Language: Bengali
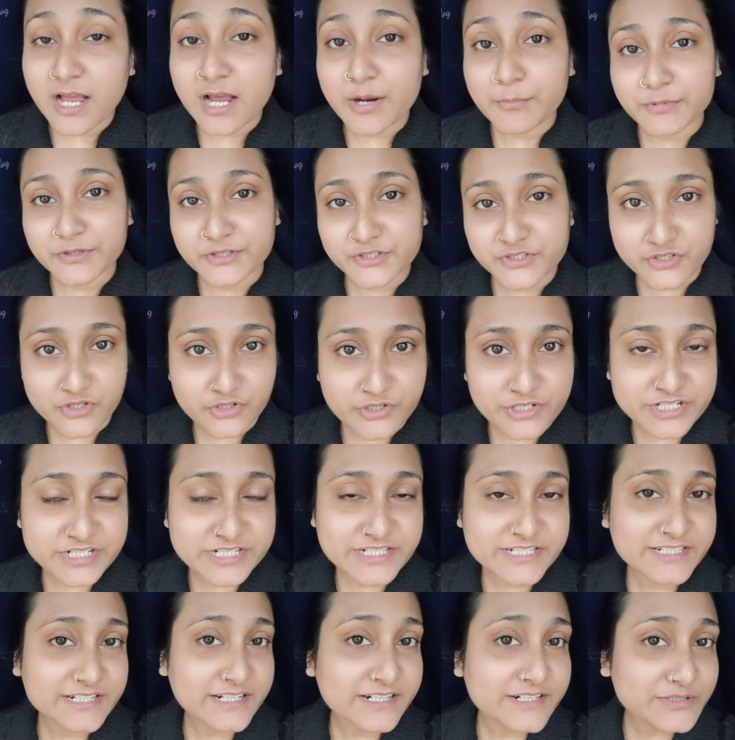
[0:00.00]
আপনাদের সঙ্গে
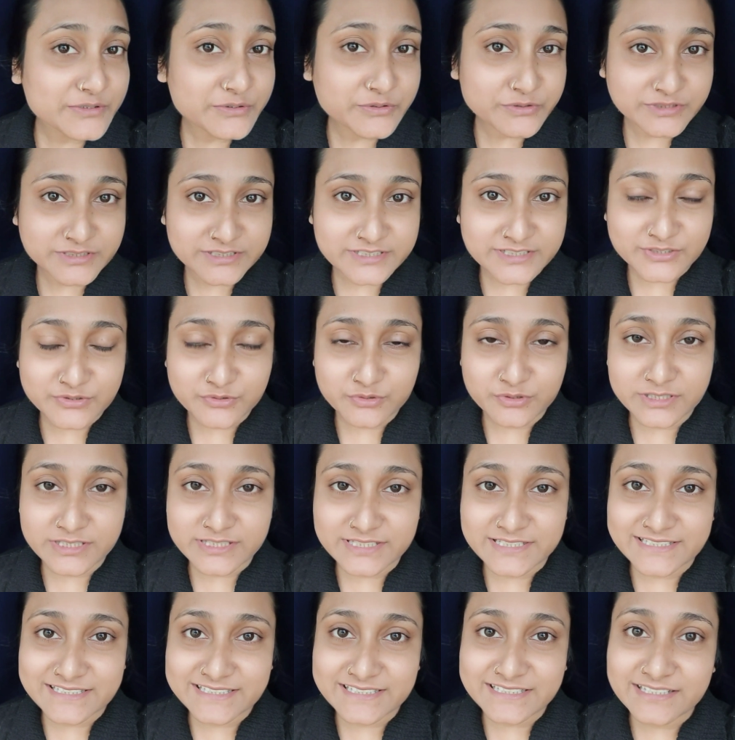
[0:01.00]
শেয়ার করতে
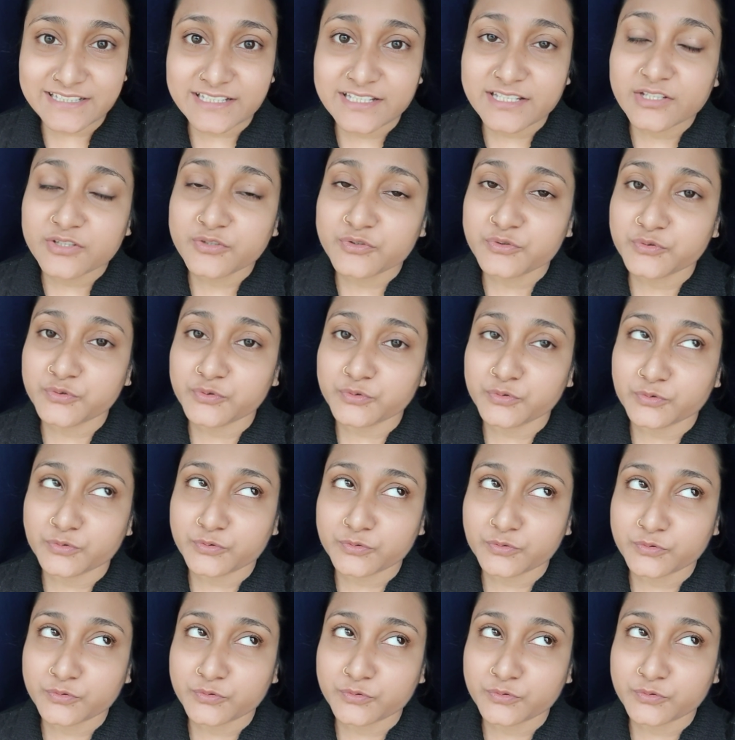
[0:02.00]
চলেছি সো